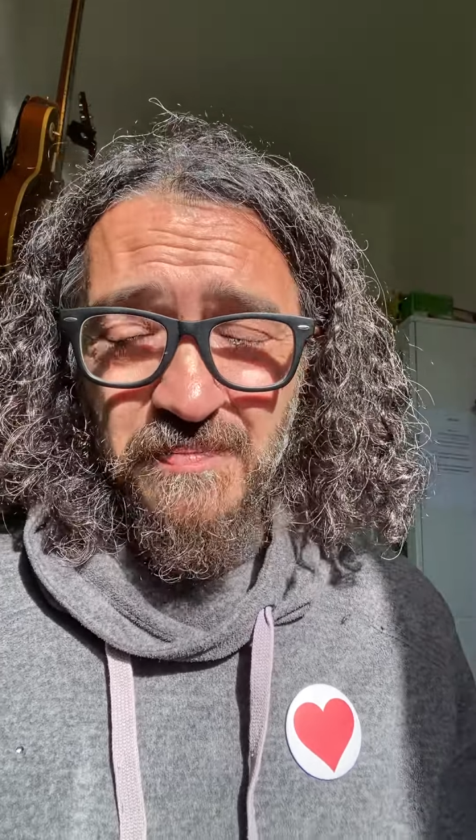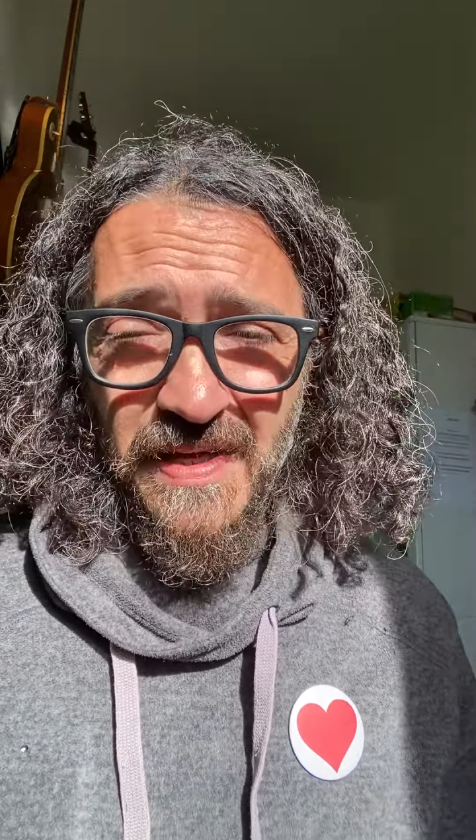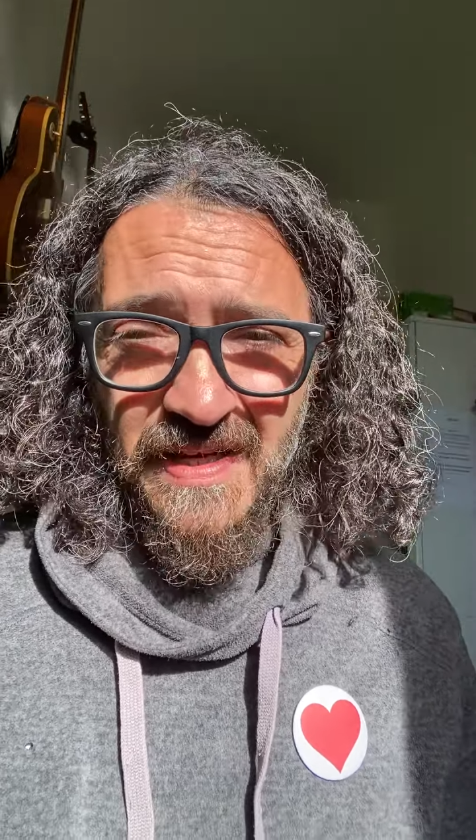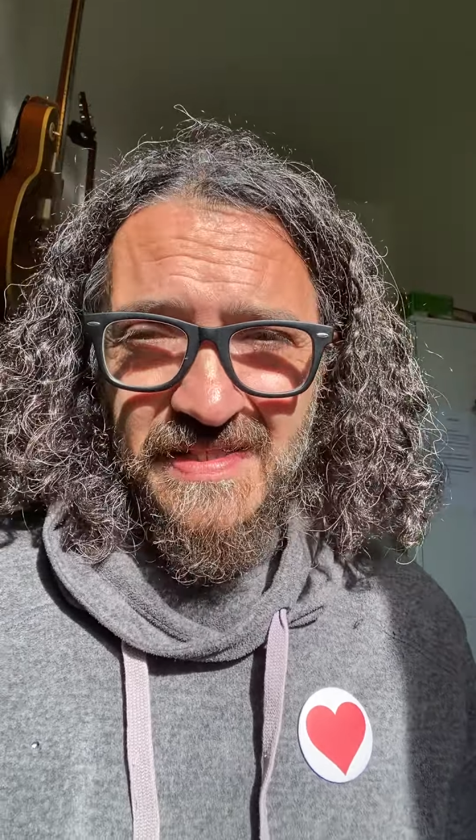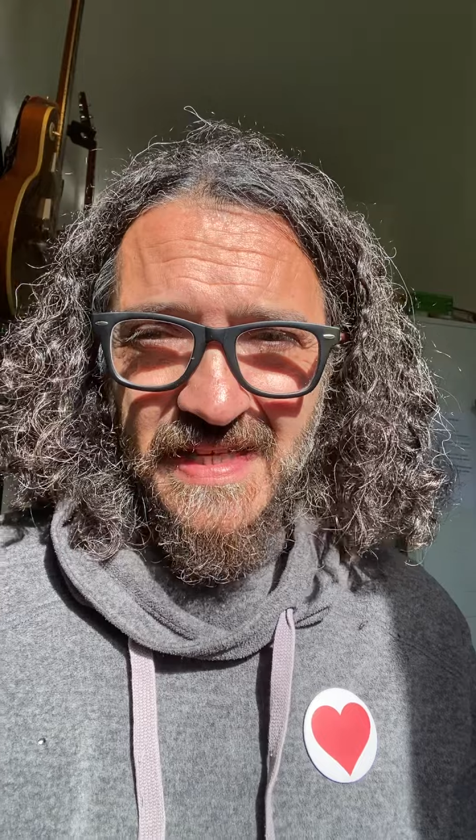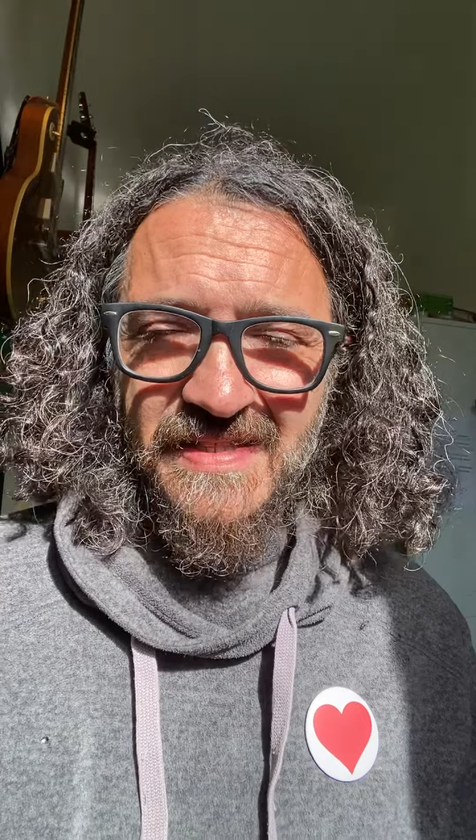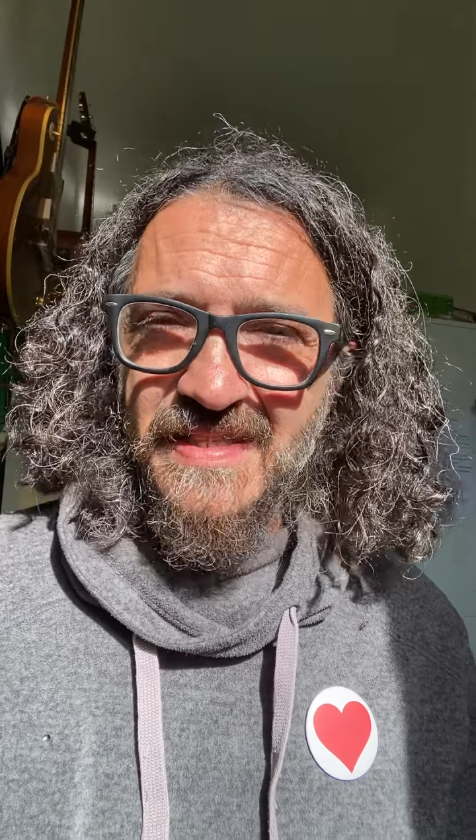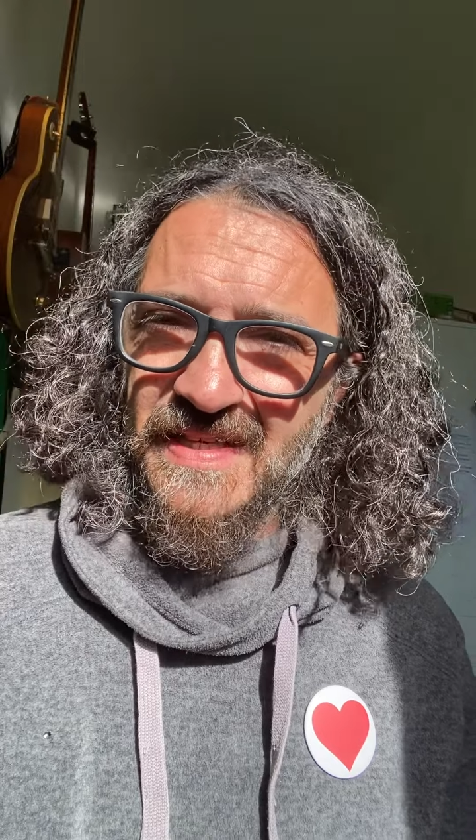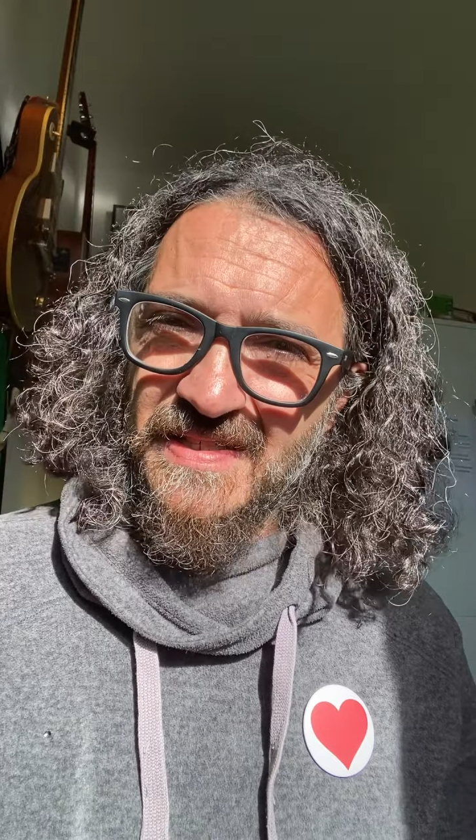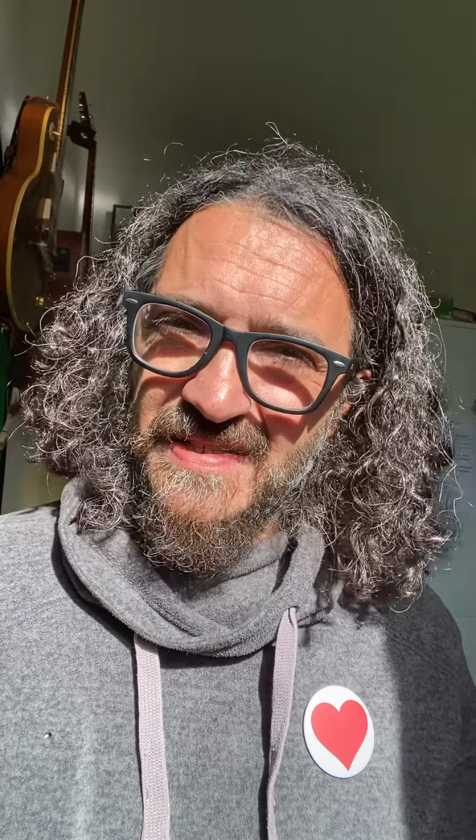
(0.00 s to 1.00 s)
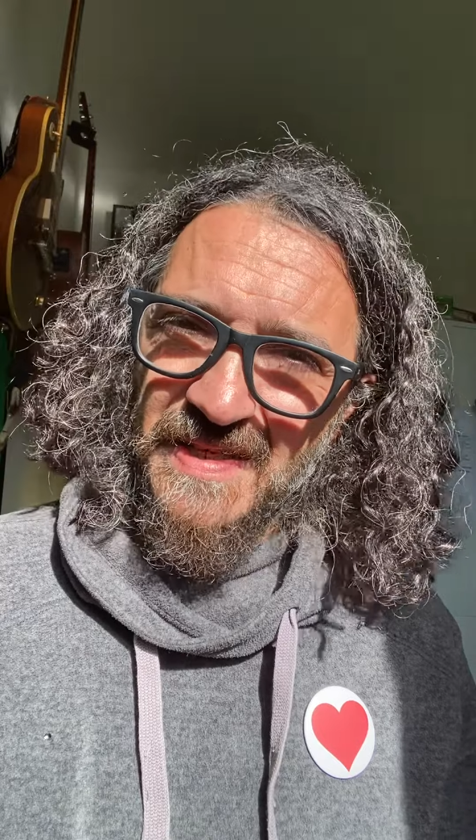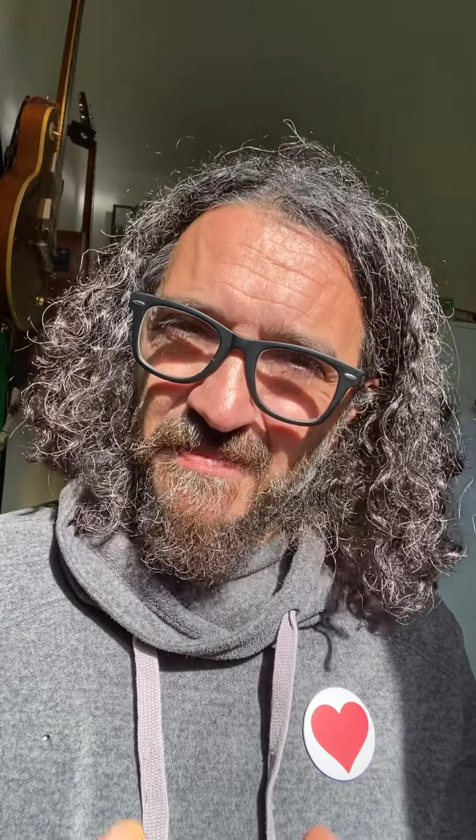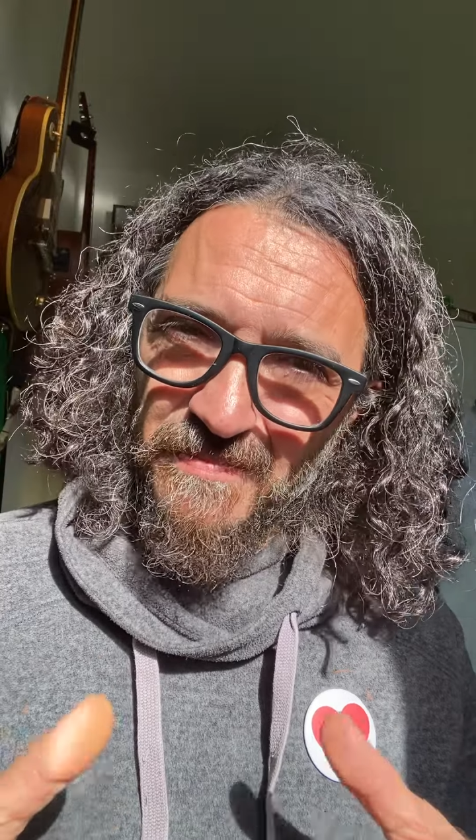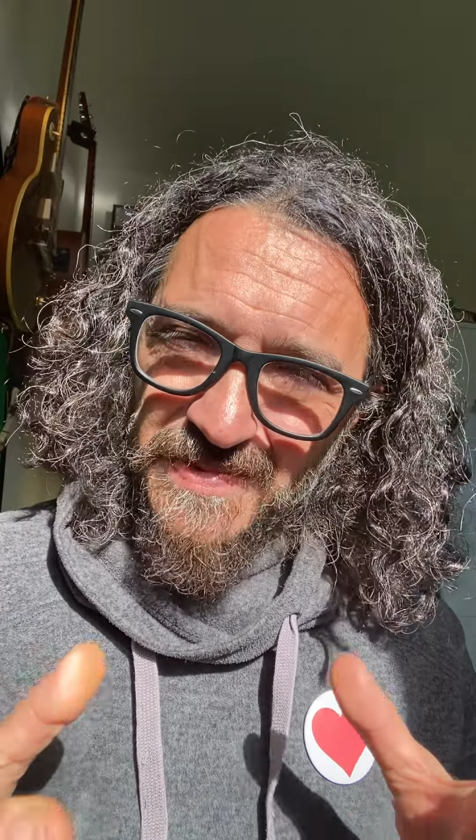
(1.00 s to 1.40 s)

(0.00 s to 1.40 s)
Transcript: per sentirsi